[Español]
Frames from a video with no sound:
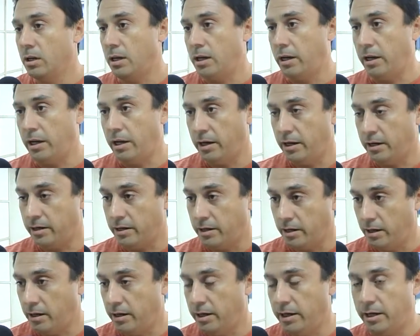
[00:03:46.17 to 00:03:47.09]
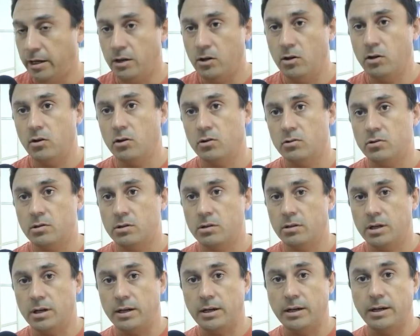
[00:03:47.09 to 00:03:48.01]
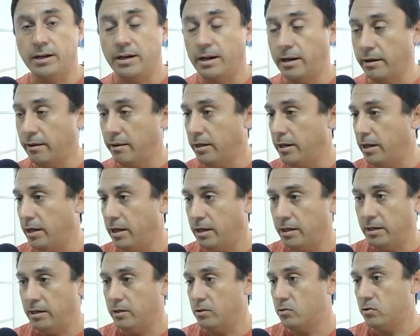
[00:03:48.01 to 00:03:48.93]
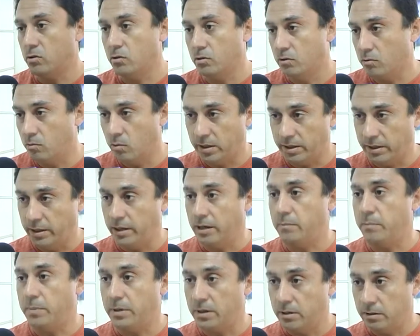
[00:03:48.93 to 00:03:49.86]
eh, jilgueros, eh, cardenales o cualquier